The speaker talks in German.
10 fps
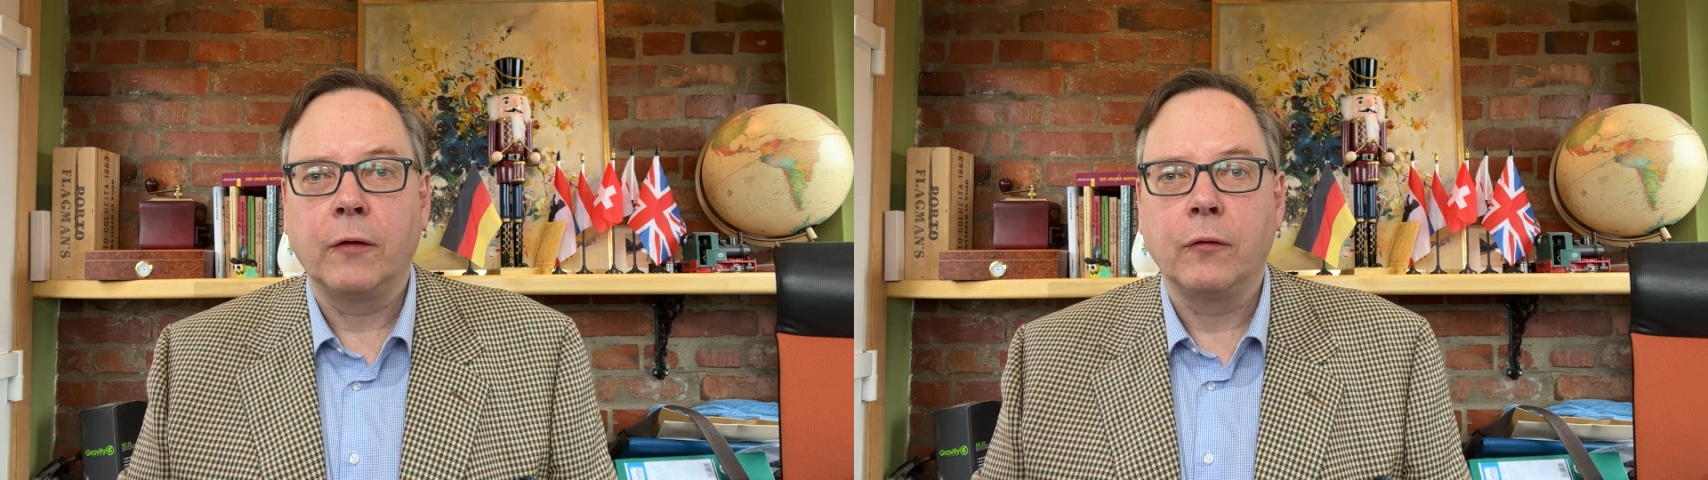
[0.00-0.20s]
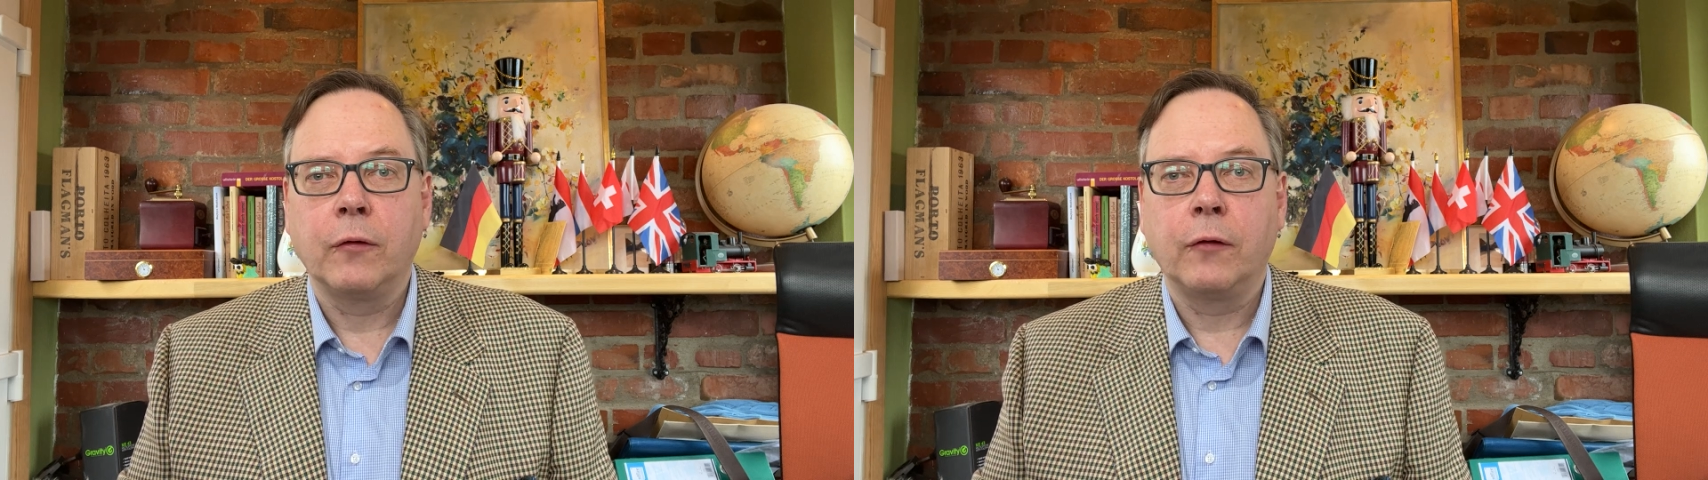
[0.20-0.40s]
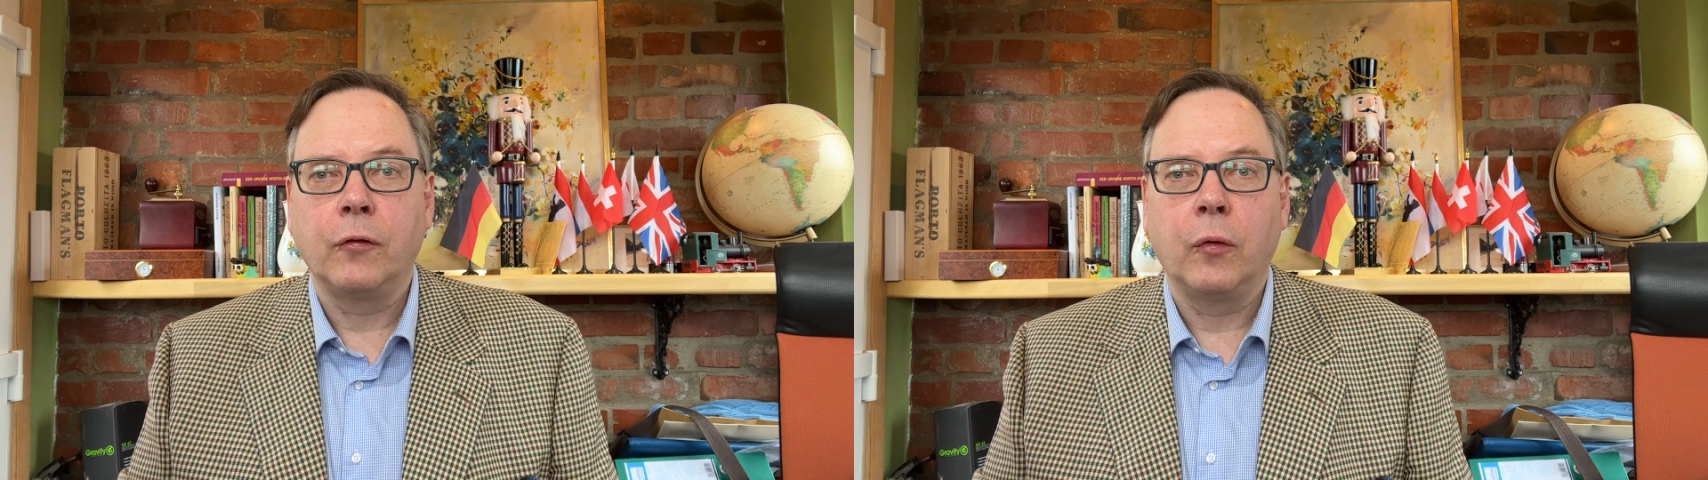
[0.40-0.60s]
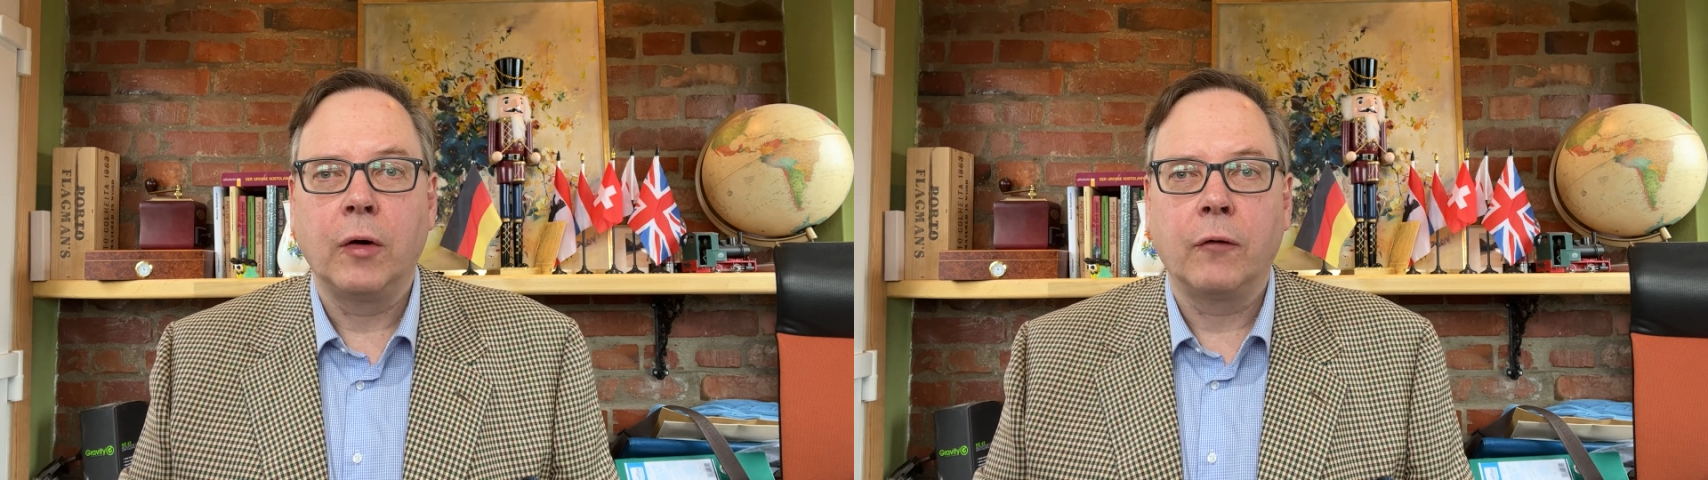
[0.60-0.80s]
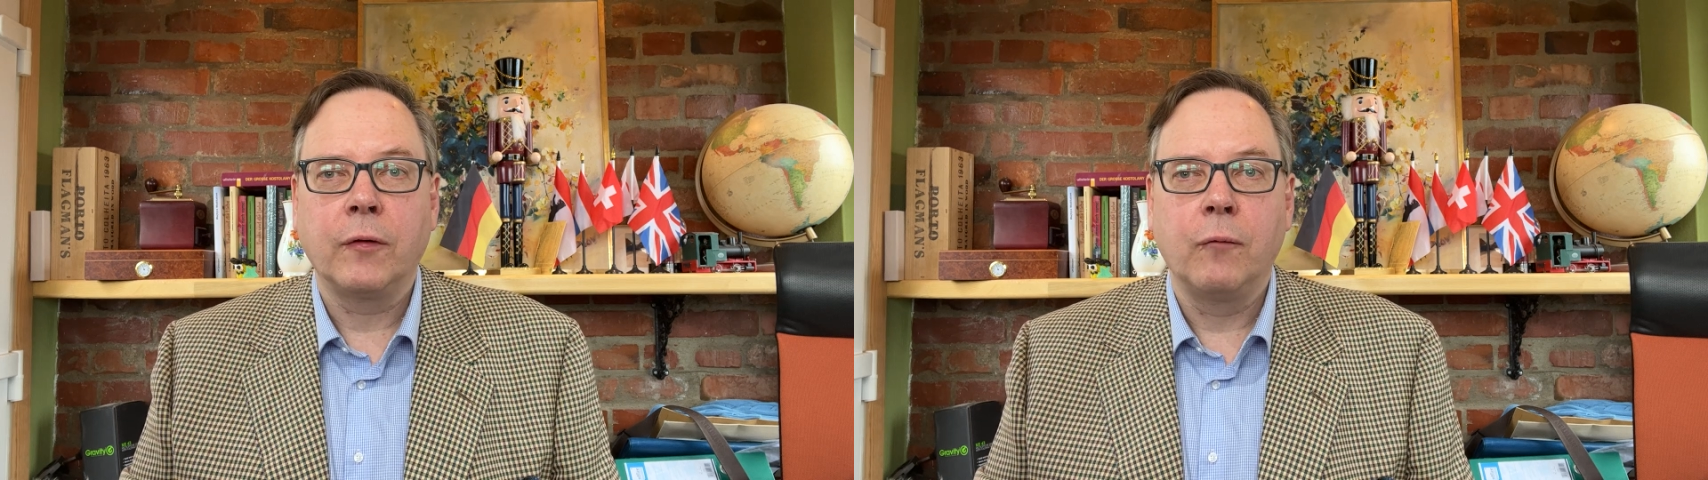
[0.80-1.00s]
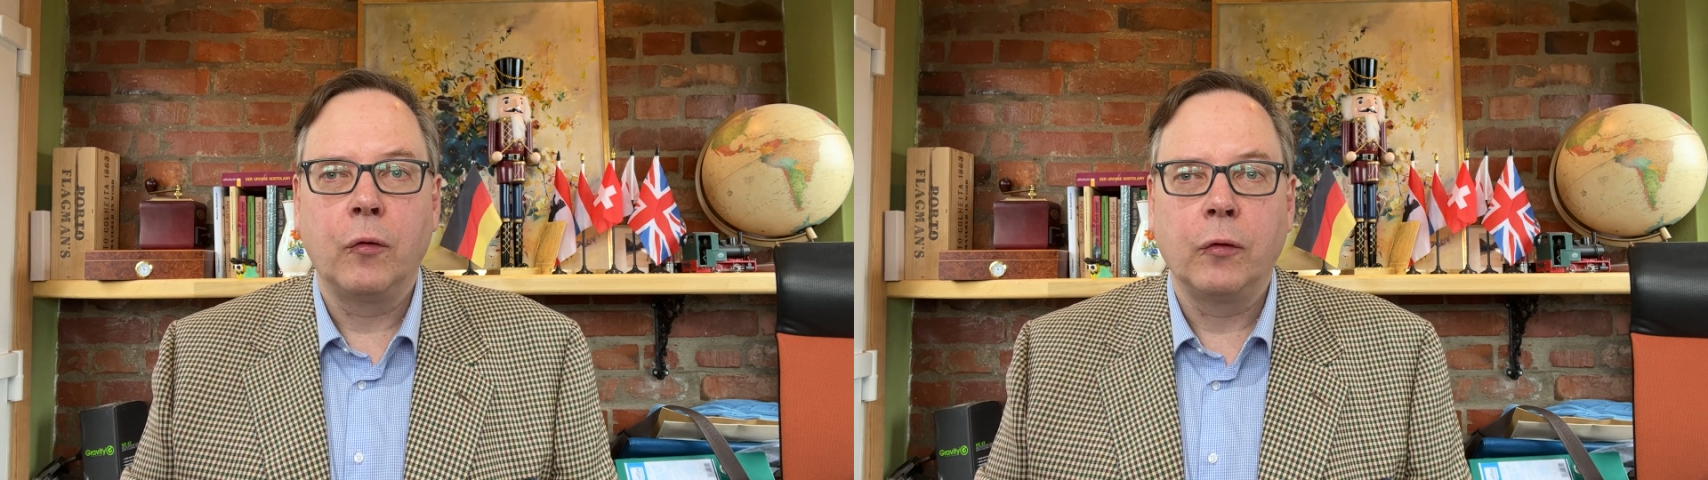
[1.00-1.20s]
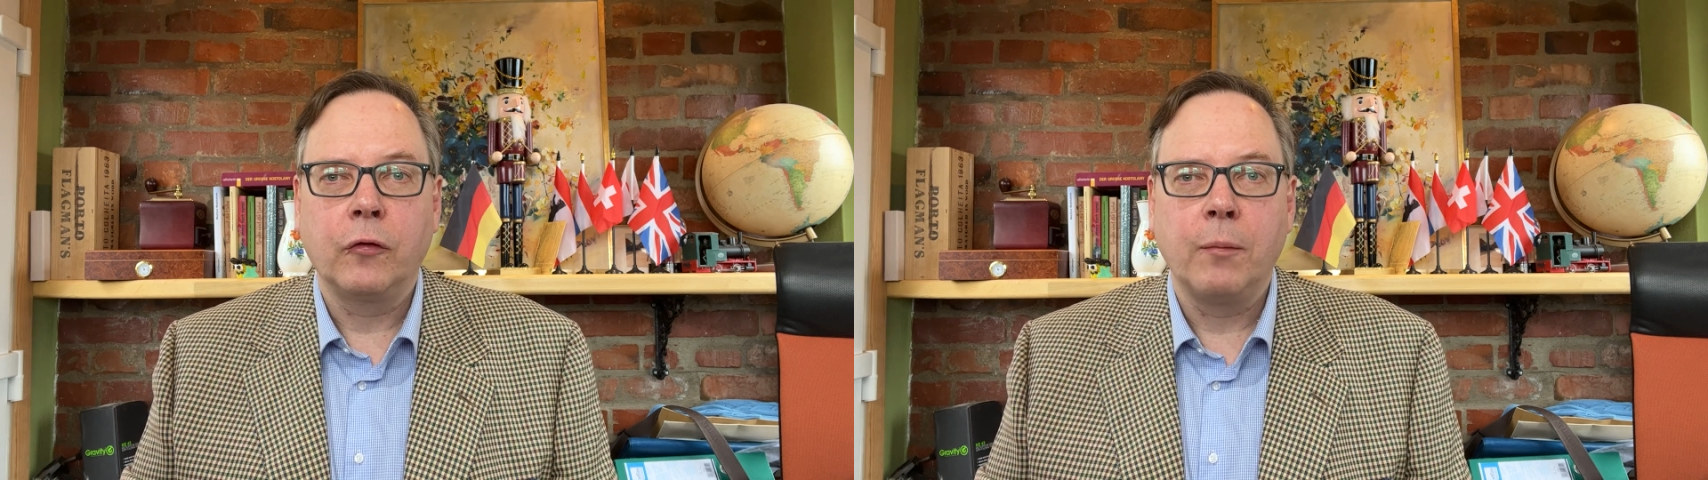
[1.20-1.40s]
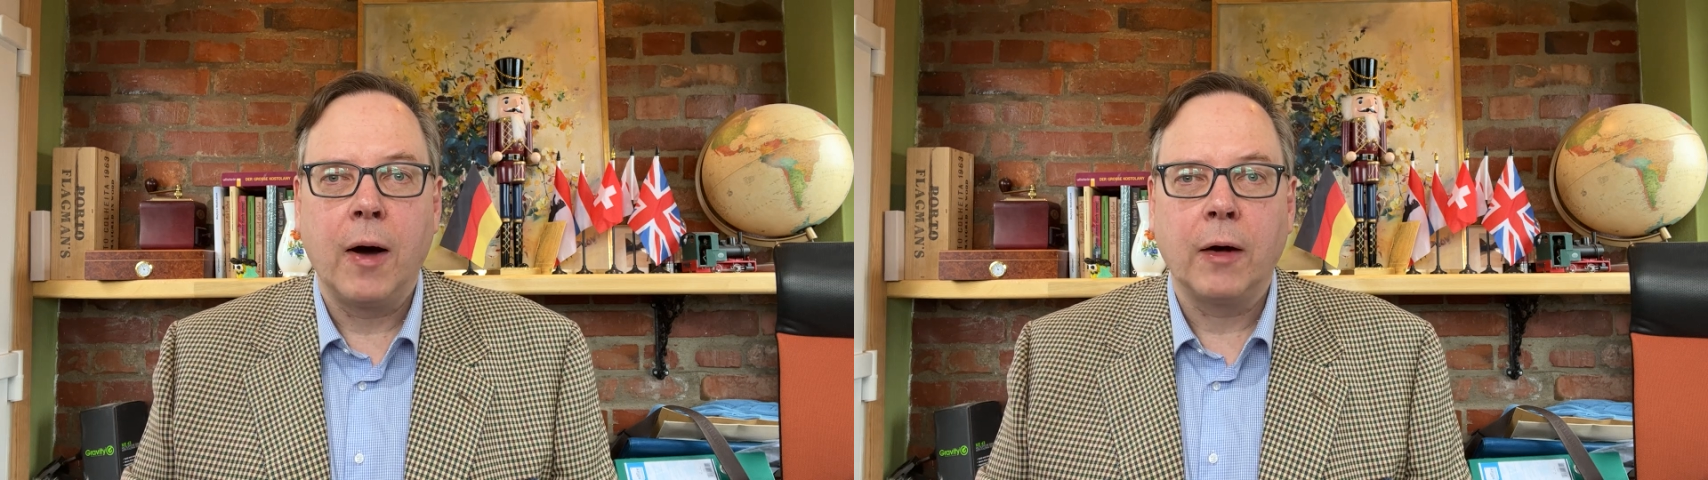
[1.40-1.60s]
Situation auf dem
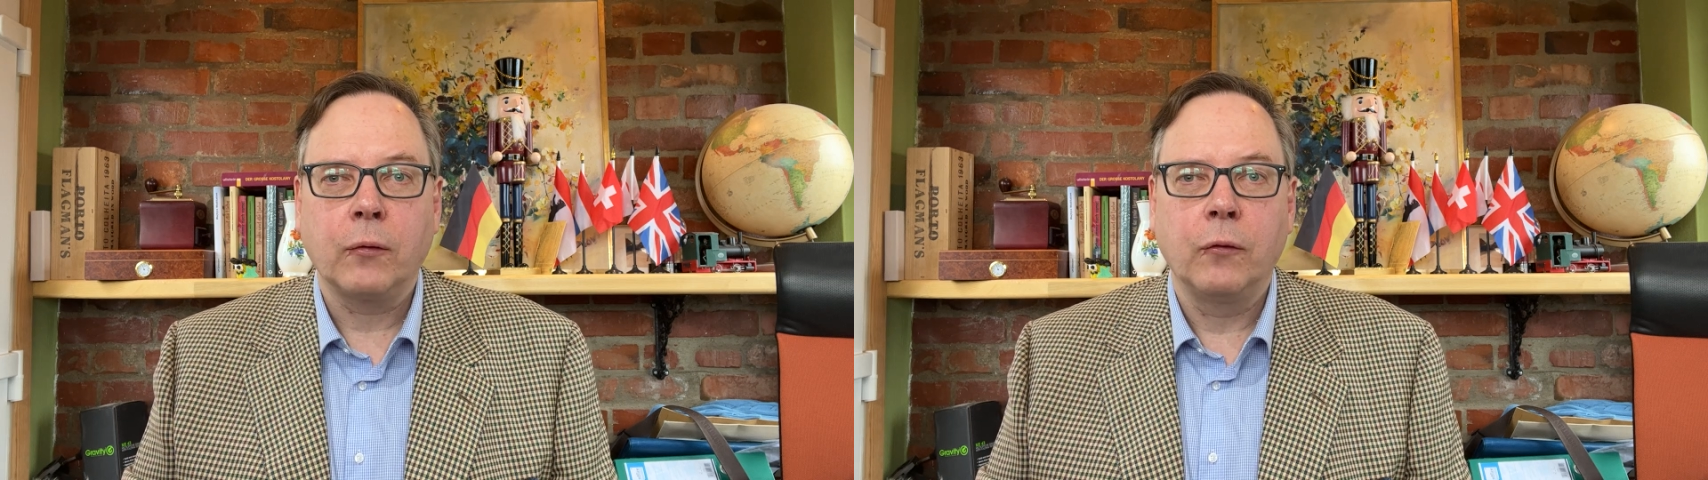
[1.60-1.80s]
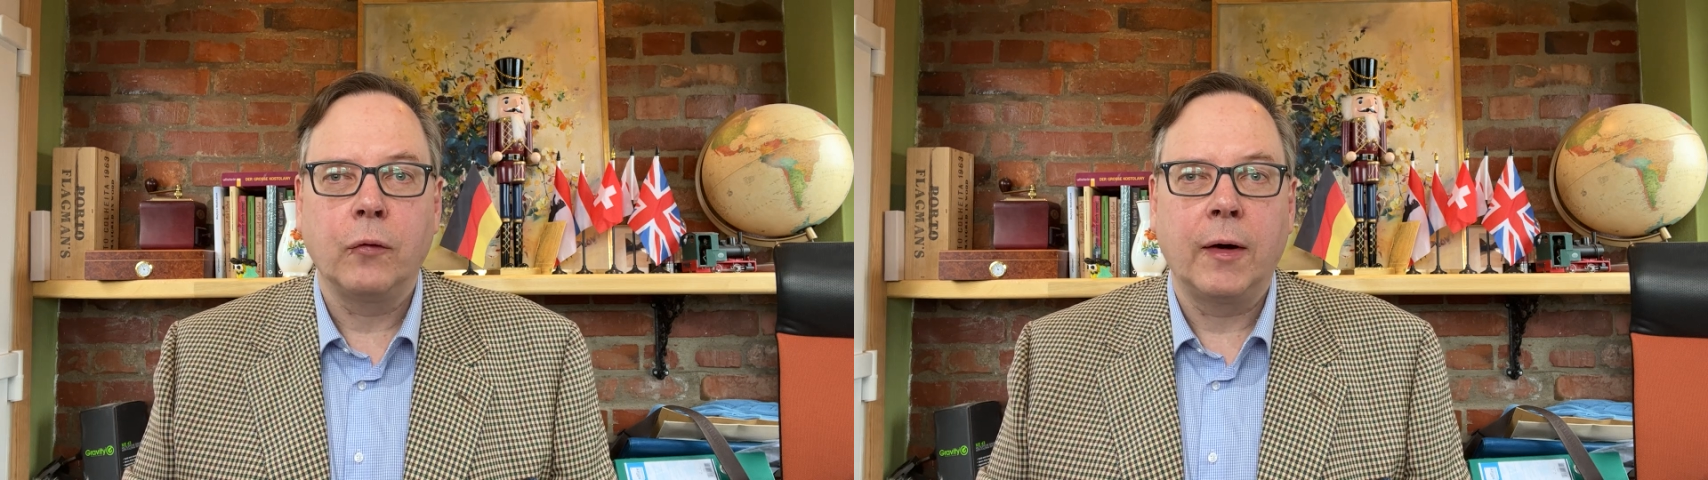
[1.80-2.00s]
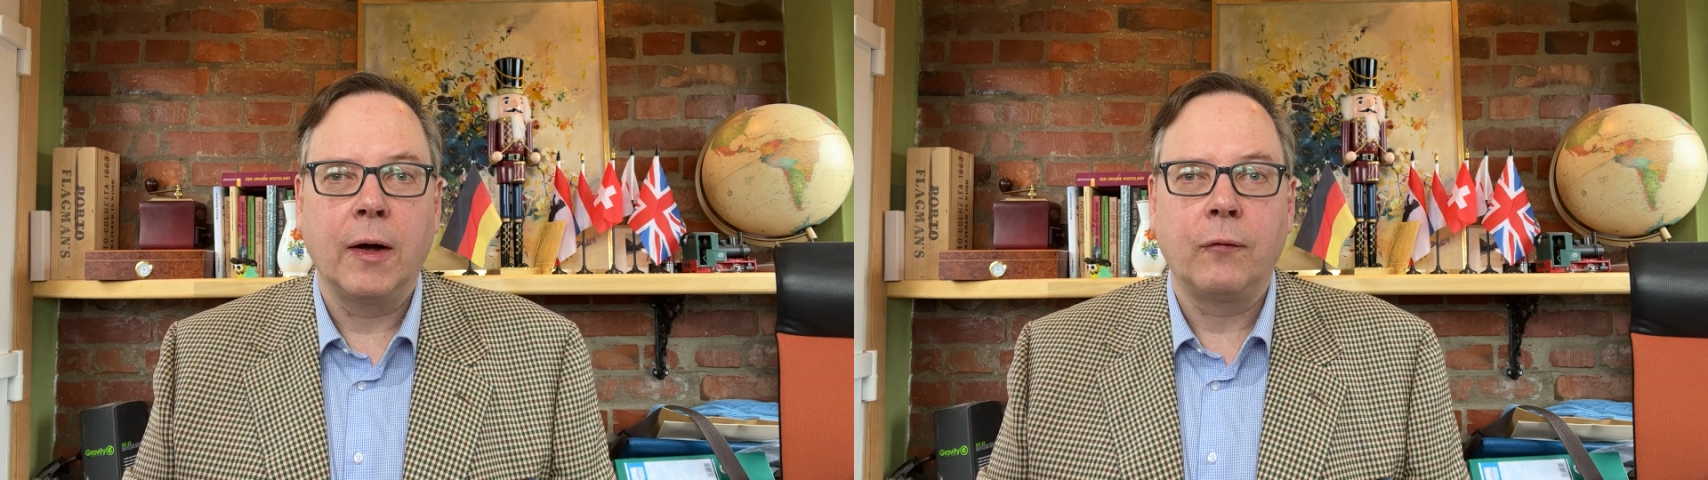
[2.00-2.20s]
Wohnungsmarkt und zu einer